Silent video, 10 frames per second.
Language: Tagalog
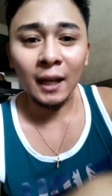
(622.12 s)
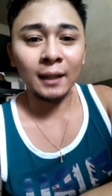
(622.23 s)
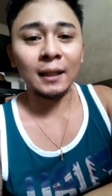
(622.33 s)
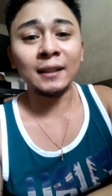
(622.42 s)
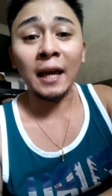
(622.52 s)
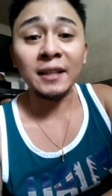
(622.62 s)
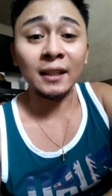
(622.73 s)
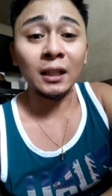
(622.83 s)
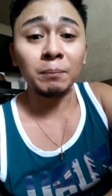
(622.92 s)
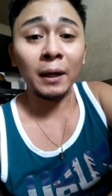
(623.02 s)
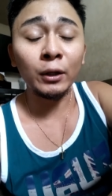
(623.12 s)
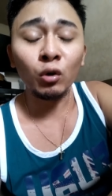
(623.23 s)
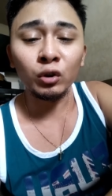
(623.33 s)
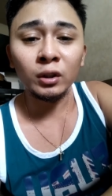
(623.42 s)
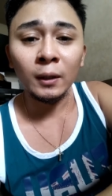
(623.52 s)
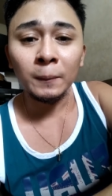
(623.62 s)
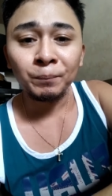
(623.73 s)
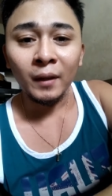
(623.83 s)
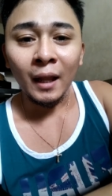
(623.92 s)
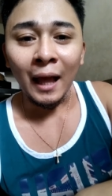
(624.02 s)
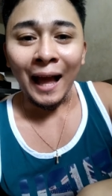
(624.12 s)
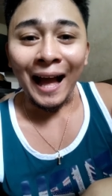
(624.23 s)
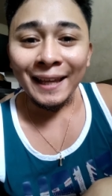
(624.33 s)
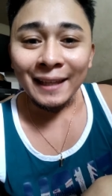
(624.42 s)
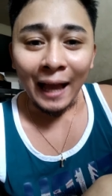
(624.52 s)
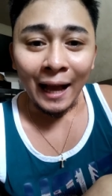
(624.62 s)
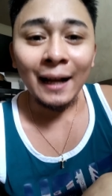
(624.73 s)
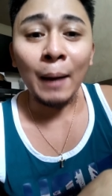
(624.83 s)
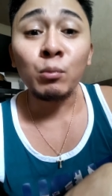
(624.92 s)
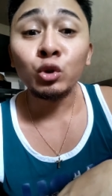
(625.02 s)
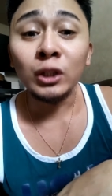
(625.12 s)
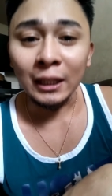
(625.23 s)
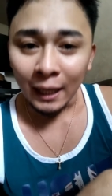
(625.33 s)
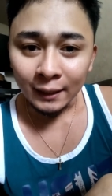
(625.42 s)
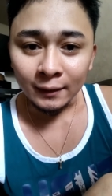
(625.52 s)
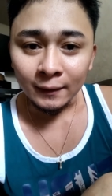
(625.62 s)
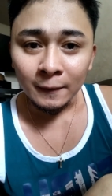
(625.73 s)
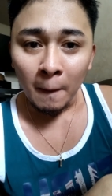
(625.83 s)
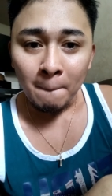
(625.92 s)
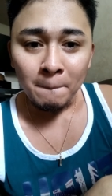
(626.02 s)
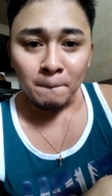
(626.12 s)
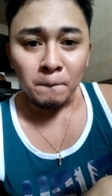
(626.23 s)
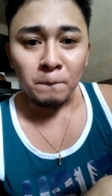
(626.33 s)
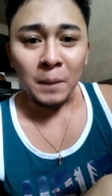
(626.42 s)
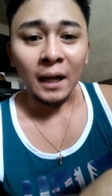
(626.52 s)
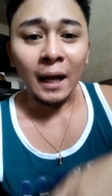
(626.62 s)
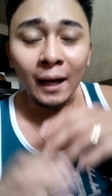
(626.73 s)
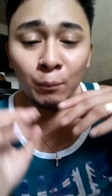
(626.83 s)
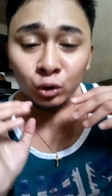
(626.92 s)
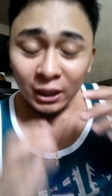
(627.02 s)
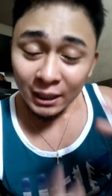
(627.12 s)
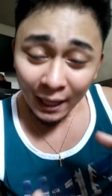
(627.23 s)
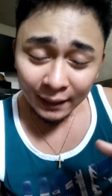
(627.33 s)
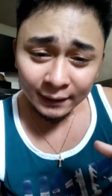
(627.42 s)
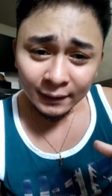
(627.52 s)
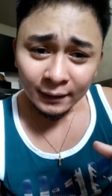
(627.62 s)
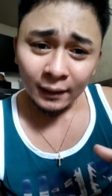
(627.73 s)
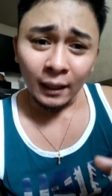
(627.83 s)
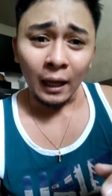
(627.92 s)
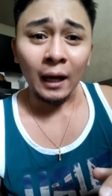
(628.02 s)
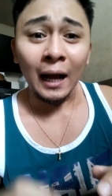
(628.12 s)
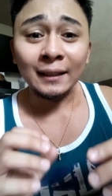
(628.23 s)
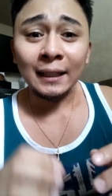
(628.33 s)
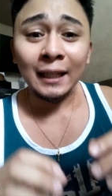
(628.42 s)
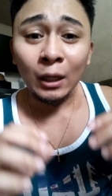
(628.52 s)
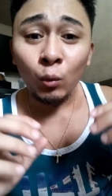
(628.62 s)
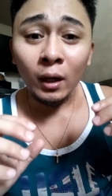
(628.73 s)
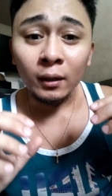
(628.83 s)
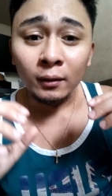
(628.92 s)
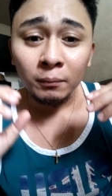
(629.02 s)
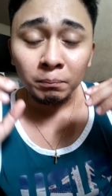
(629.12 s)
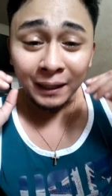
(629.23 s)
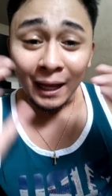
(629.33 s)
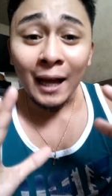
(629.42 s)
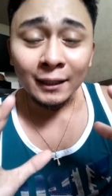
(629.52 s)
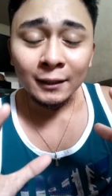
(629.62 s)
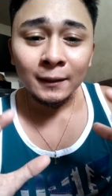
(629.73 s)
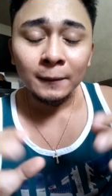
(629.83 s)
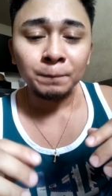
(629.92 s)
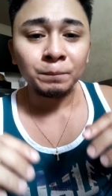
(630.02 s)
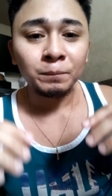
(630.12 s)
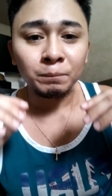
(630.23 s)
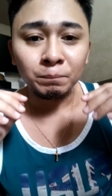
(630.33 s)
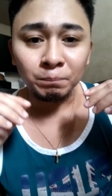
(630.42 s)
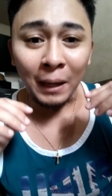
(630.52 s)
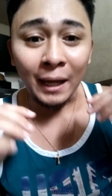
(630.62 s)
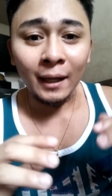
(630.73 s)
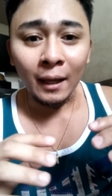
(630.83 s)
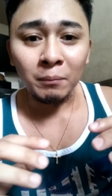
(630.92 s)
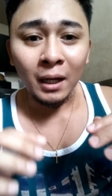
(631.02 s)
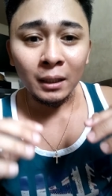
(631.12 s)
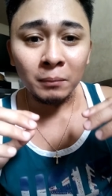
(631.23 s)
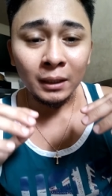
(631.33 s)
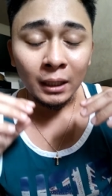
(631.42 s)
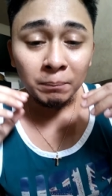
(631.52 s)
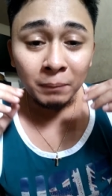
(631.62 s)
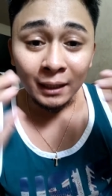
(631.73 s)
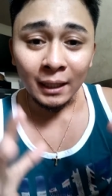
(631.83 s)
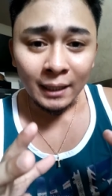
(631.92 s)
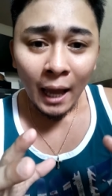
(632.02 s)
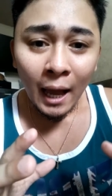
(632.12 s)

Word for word: ang nais sa atin ng Panginoon ay ang kabutihan. Pag ang kabutihan ang ating ginawang paraan para ang mga mananampalataya